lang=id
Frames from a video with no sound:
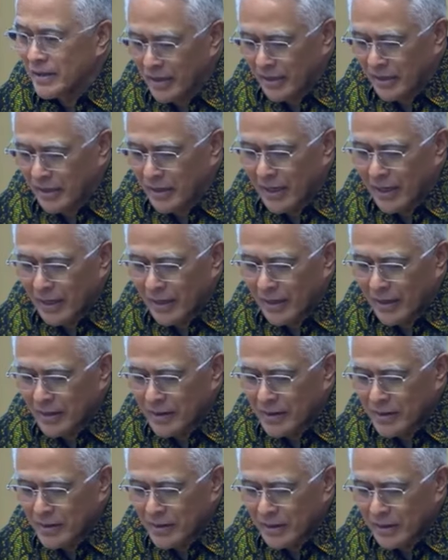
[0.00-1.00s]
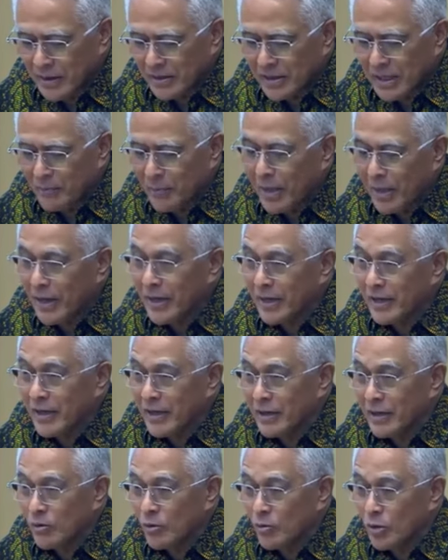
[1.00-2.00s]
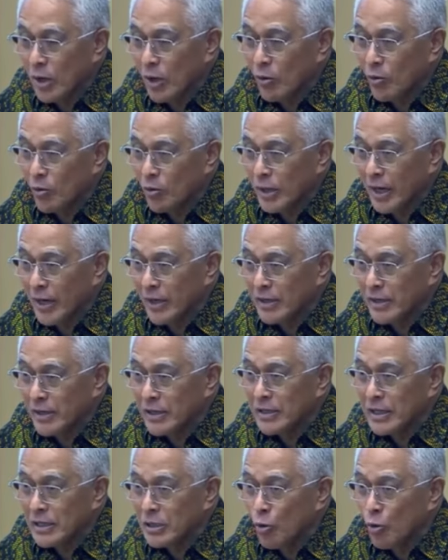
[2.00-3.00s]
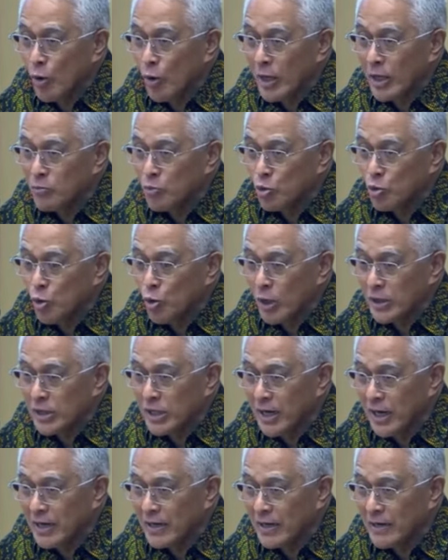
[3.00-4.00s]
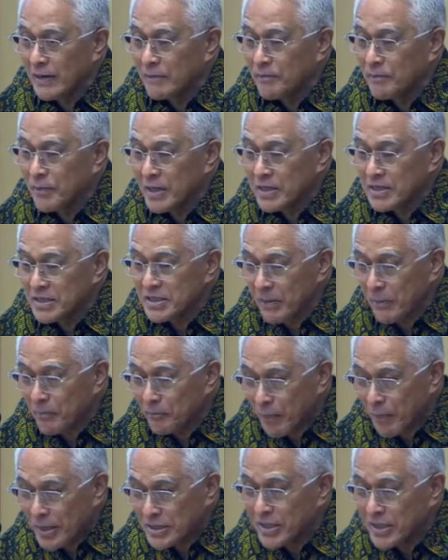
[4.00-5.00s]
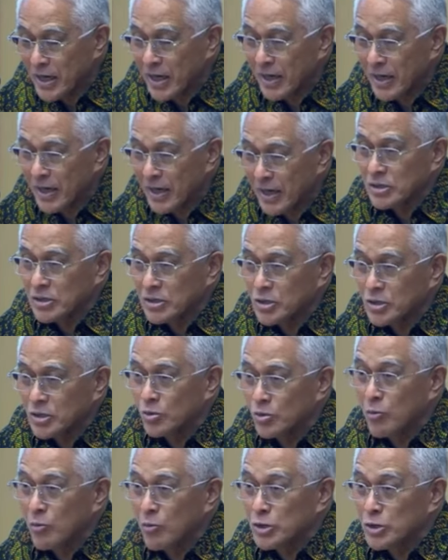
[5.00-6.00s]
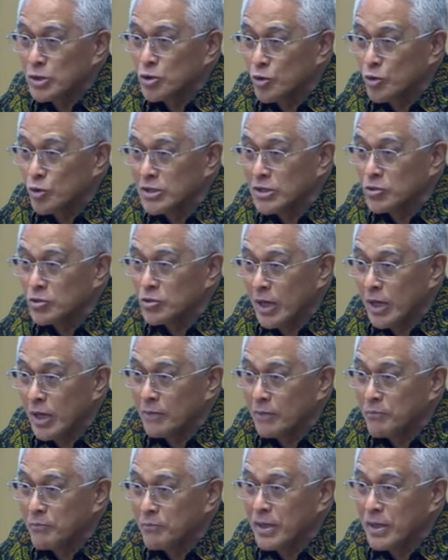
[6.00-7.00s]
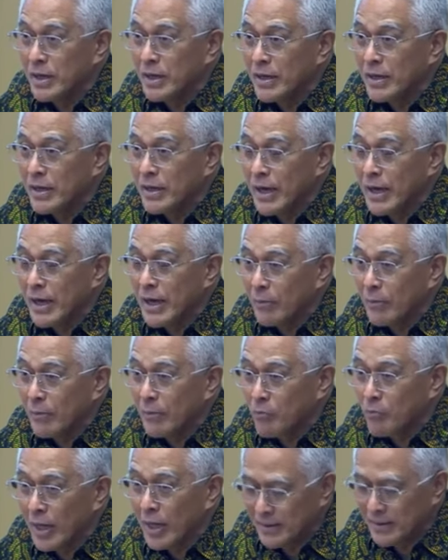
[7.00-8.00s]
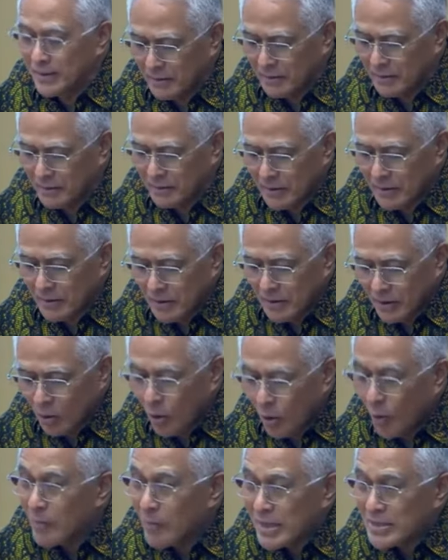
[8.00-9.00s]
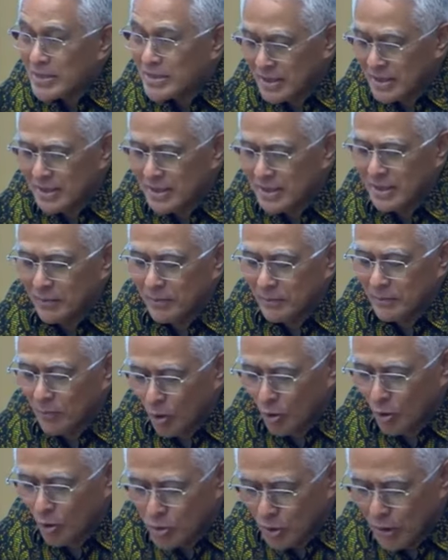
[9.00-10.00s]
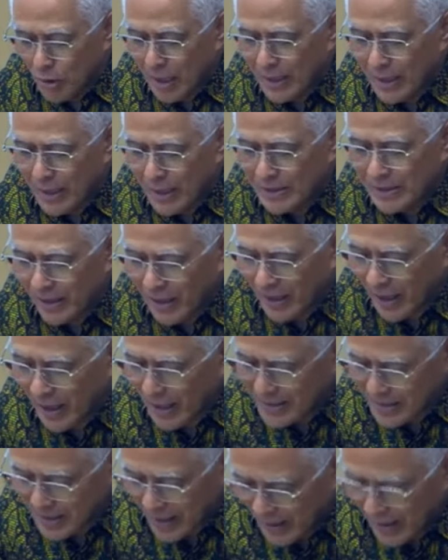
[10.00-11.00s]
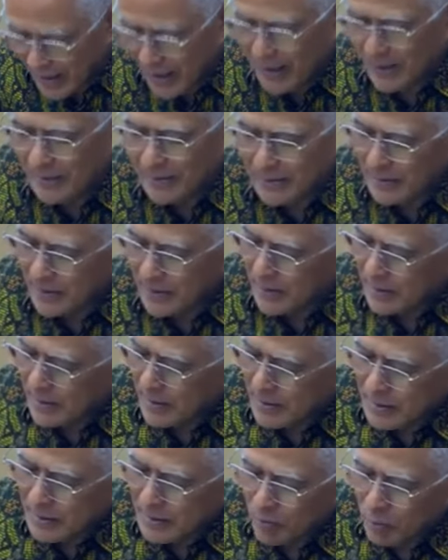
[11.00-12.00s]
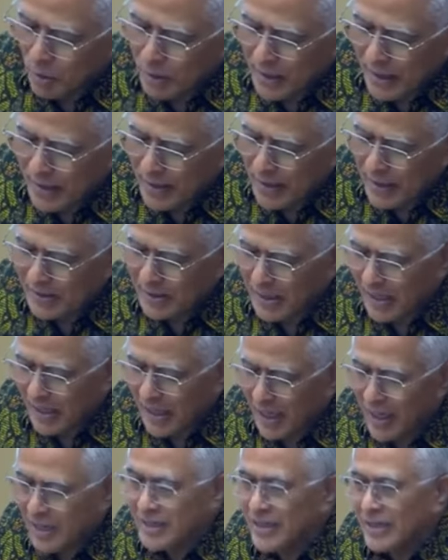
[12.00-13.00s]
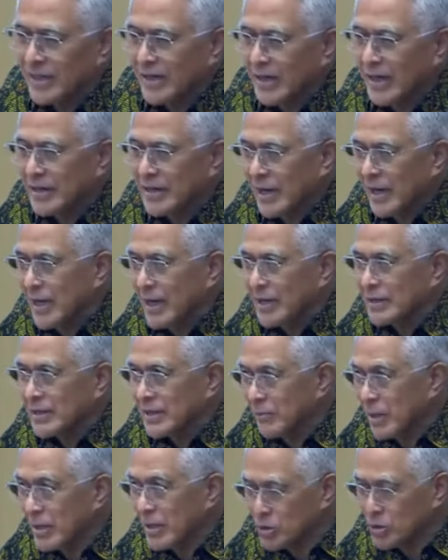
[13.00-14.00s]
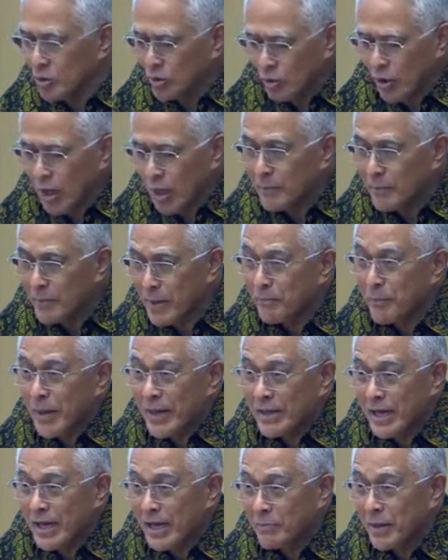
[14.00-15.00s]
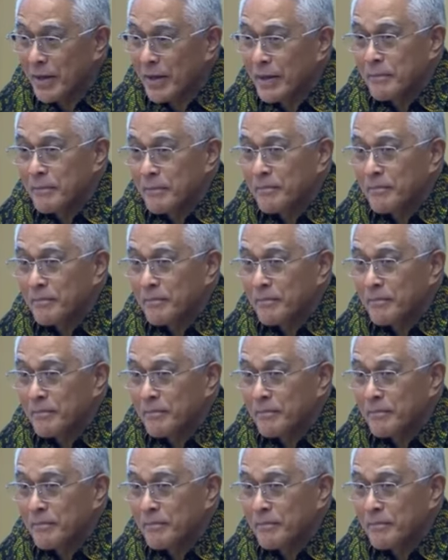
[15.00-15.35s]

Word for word: karena kita melahirkan undang-undang ini di 2023 sampai sekarang sudah bulan Juni sudah lebih enam bulan kok masih belum juga terlaksana. Kemudian yang terakhir adalah termasuk juga Mempan RB